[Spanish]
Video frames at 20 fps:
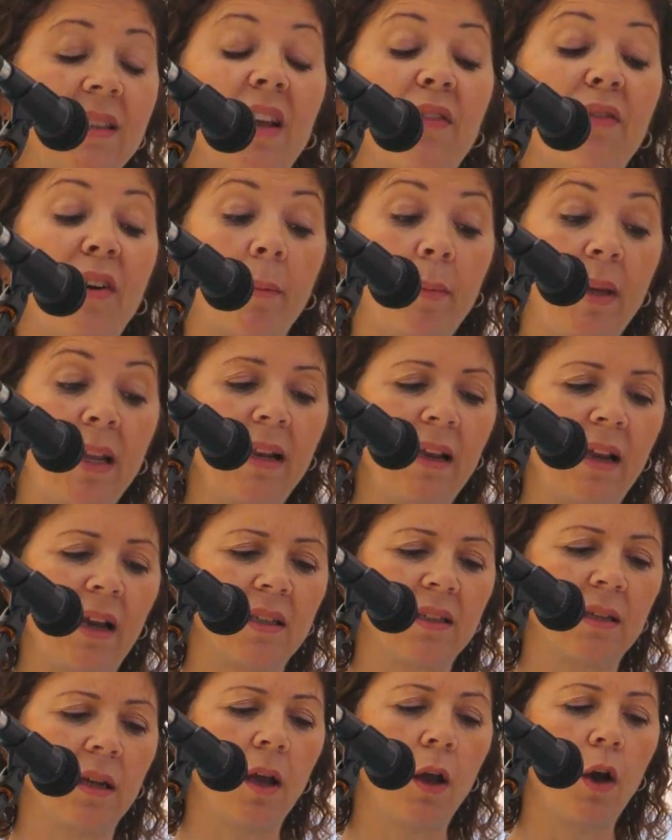de
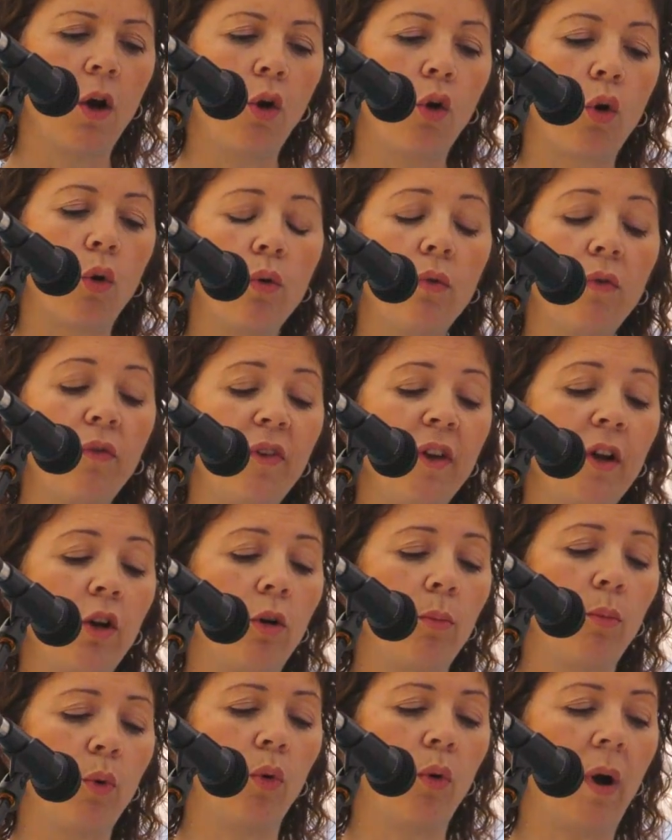familias con un fin
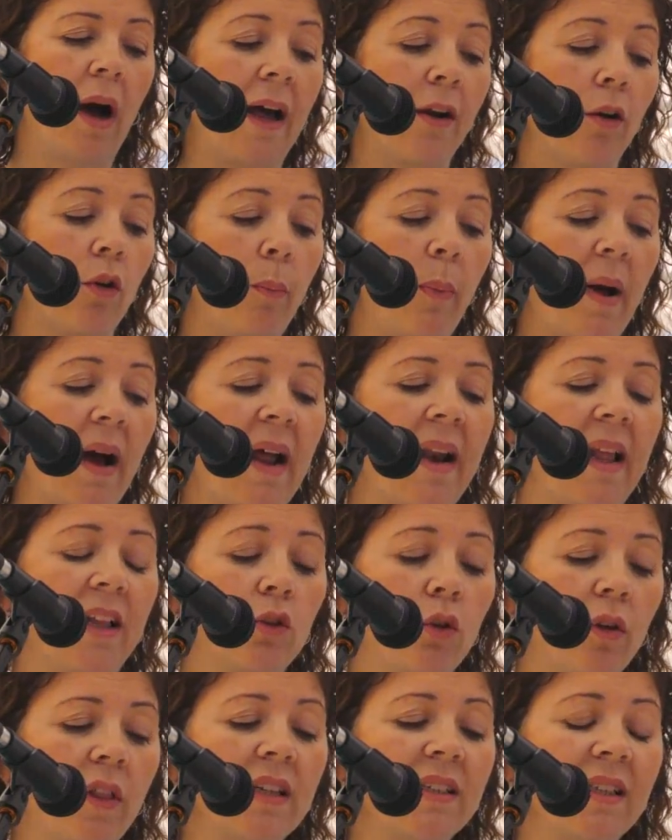común, arropar a
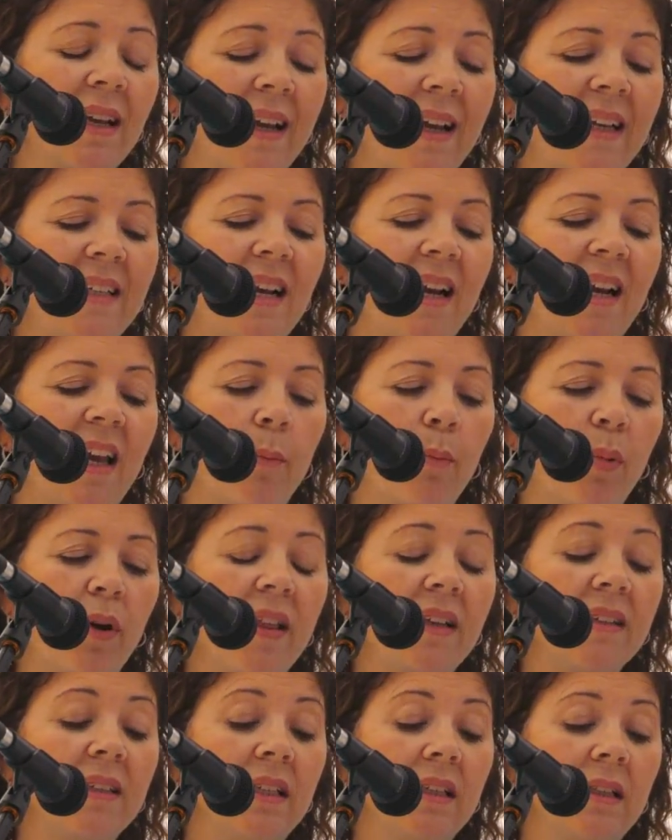todas aquellas que
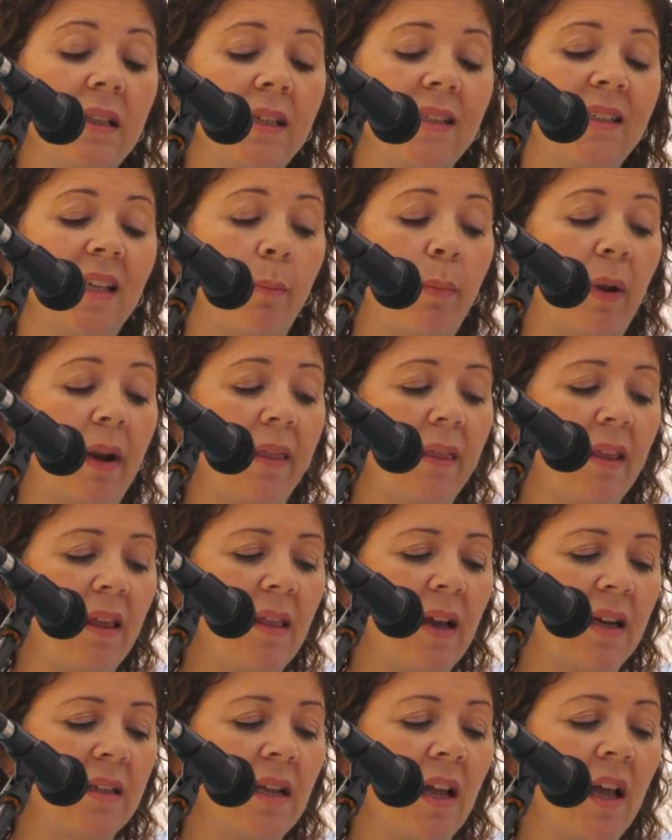puedan sentirse
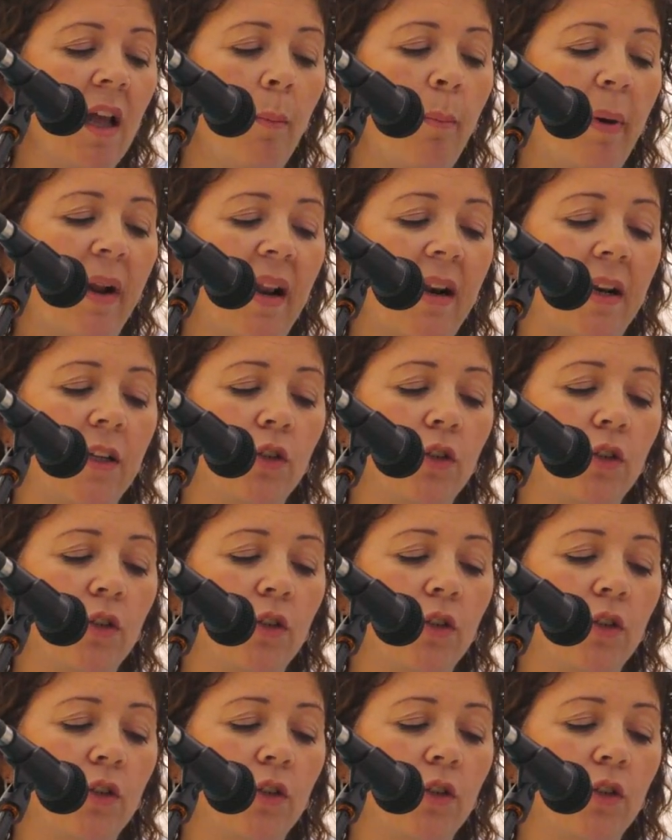perdidas para